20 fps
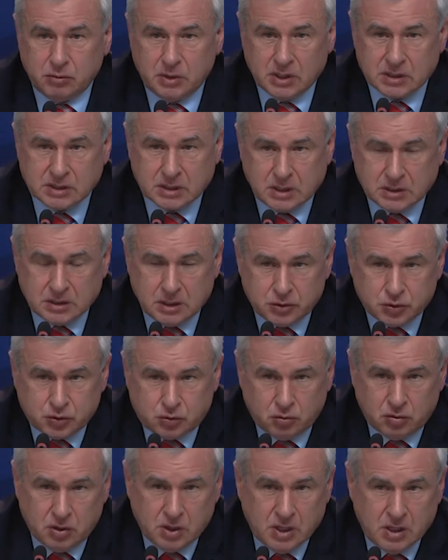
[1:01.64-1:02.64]
я сказал,
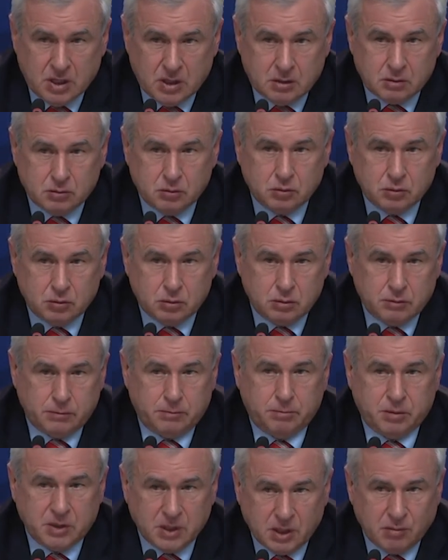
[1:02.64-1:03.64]
что ну,
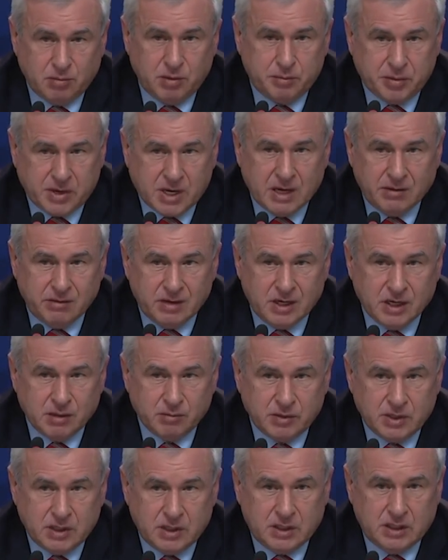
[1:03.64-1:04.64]
было бы
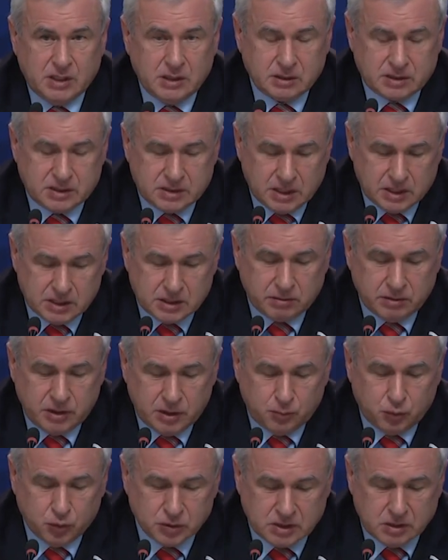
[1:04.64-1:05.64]
правильным, и, кстати говоря,
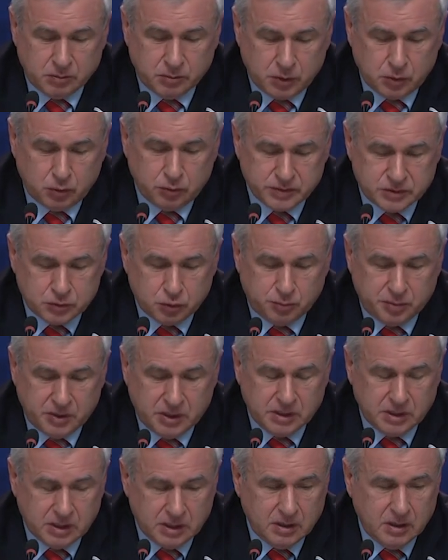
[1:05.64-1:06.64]
после моего
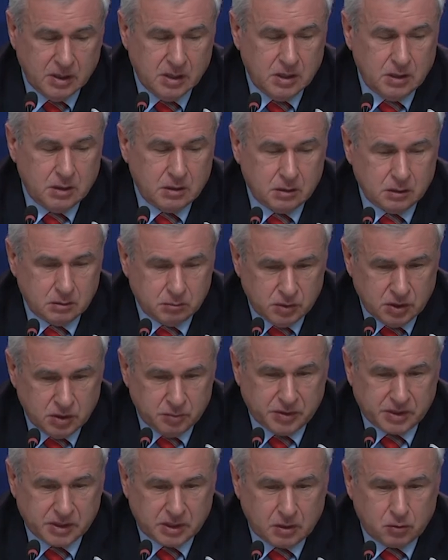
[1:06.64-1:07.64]
выступления э, было
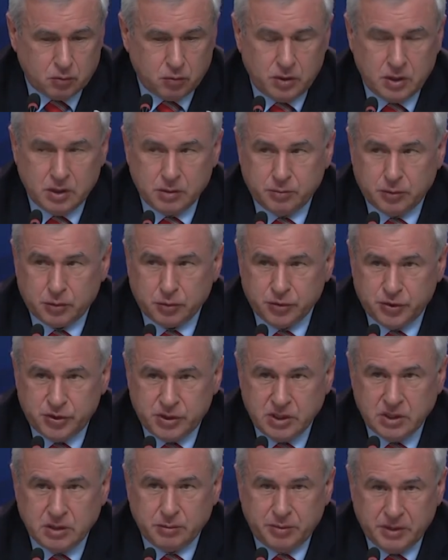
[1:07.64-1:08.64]
протокольное
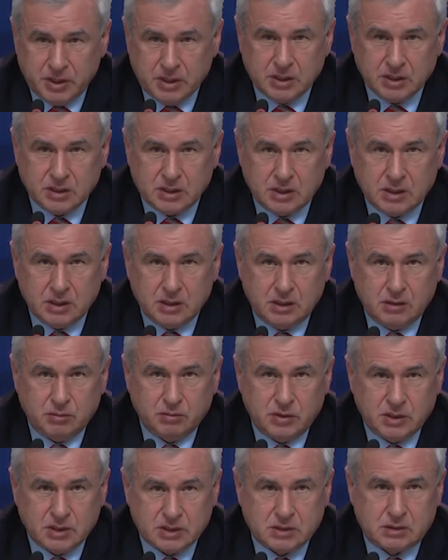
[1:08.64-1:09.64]
поручение принято, и
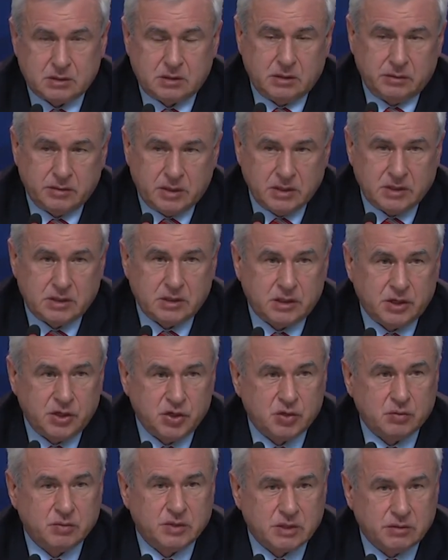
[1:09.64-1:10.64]
мы с Евгением
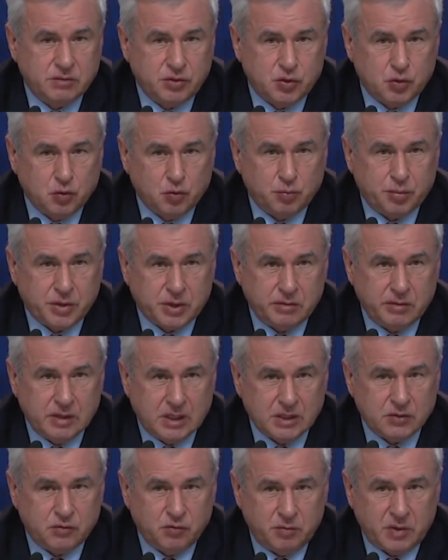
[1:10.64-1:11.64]
Сергеевичем Москвичевым
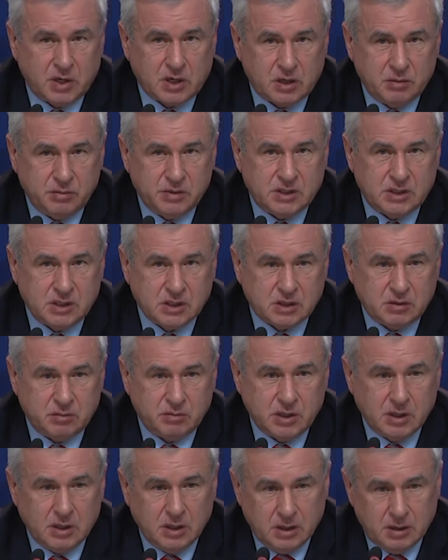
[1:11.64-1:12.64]
провели двумя
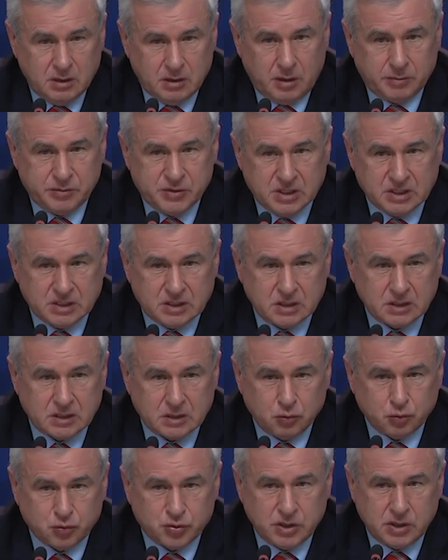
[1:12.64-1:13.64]
комитетами общественное
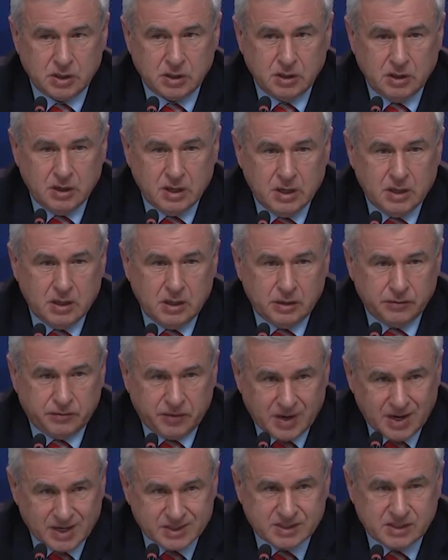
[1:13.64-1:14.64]
слушание. И
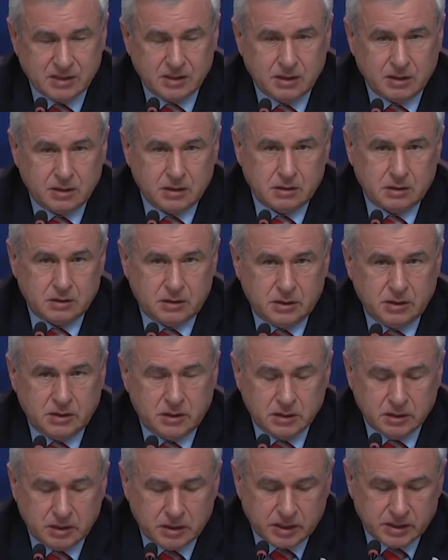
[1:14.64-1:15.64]
фракция э,
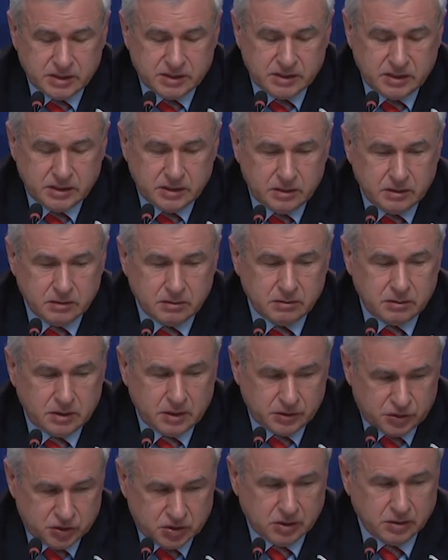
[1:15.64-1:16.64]
«Единой России»,
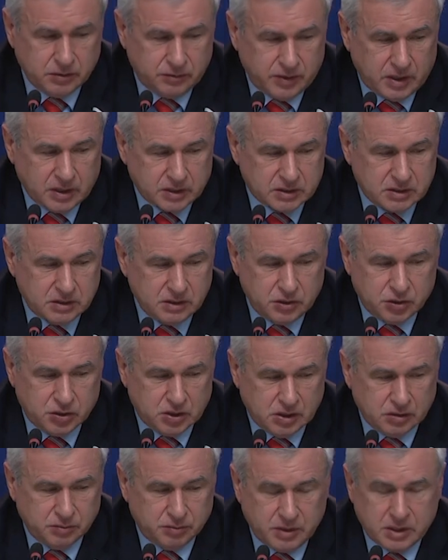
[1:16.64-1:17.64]
я член фракции, не
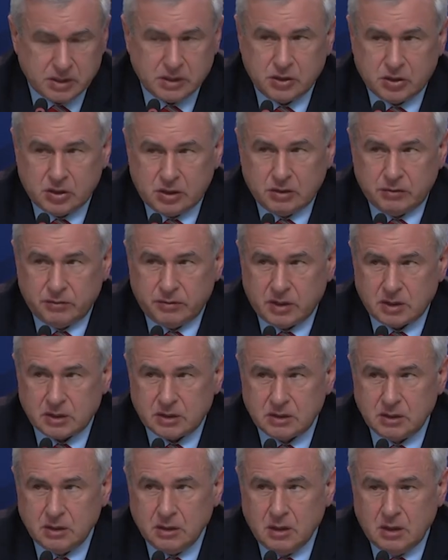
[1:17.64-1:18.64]
член партии, член
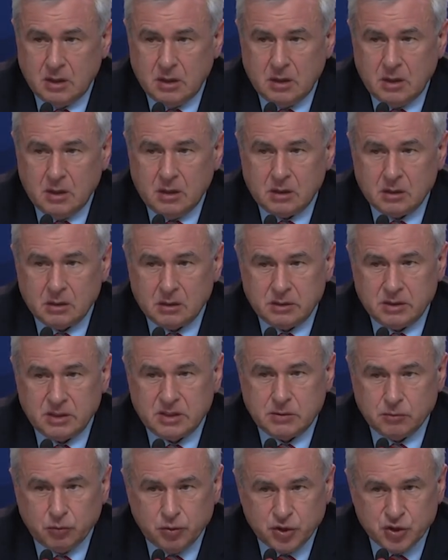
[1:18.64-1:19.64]
фракции, э, на
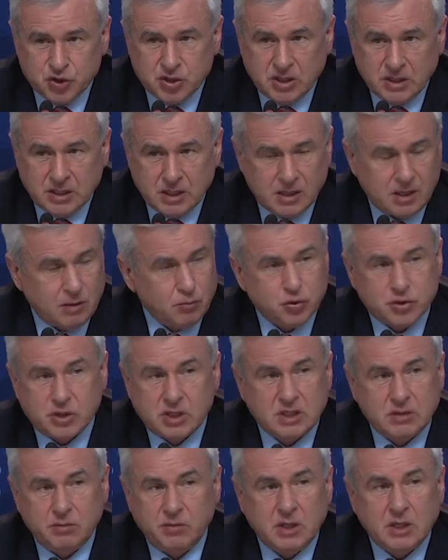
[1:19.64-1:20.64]
сегодняшний день она может
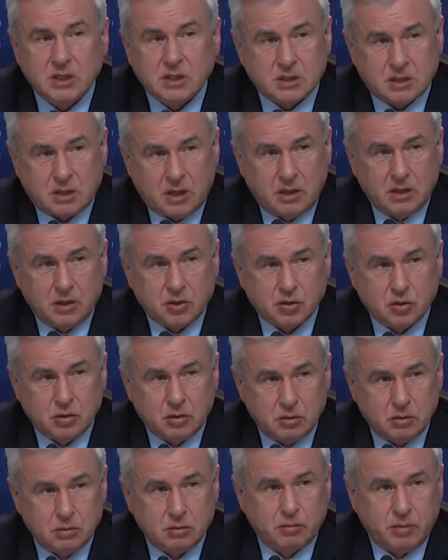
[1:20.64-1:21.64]
измениться, конечно,
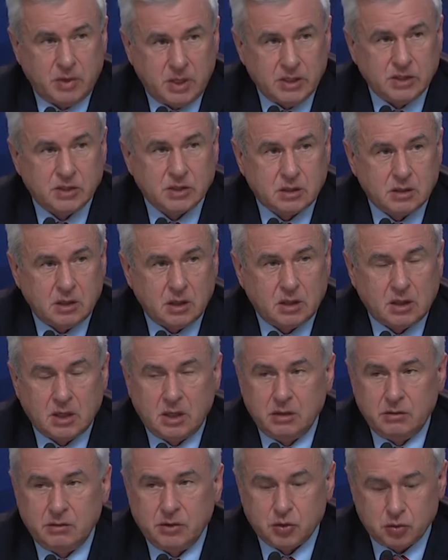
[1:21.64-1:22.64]
но политика такая
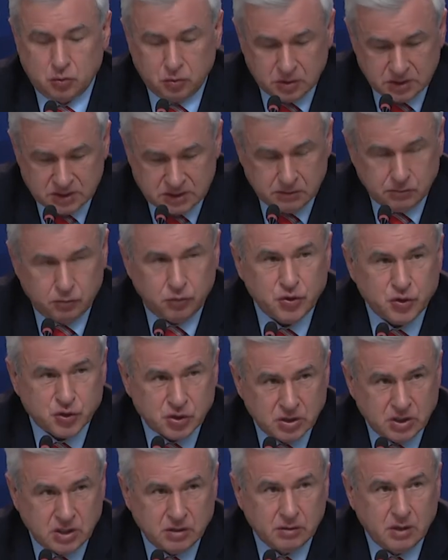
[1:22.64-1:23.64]
вещь, но на
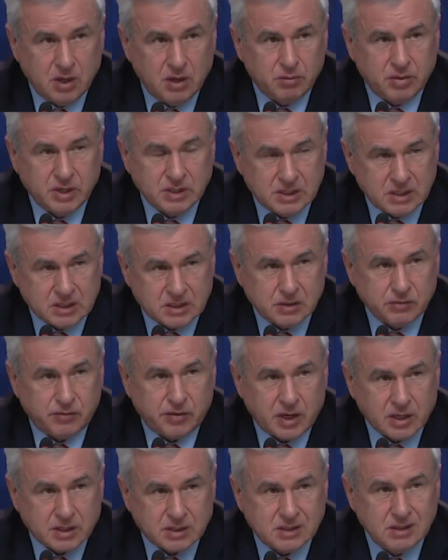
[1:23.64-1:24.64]
сегодняшний день позиция
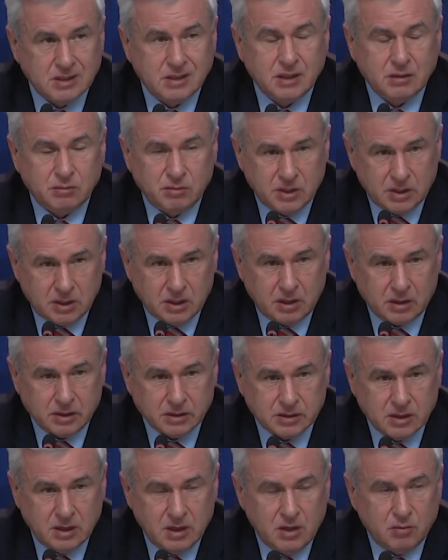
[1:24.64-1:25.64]
фракции не
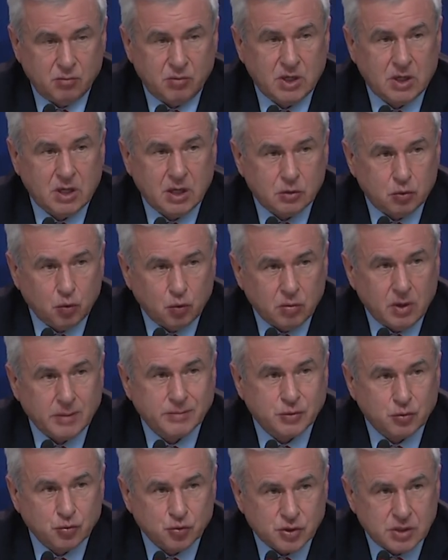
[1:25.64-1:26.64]
менялась. Мы готовы
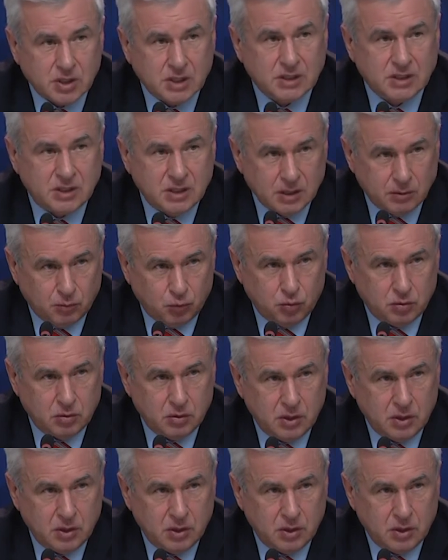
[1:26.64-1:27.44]
обсуждать тему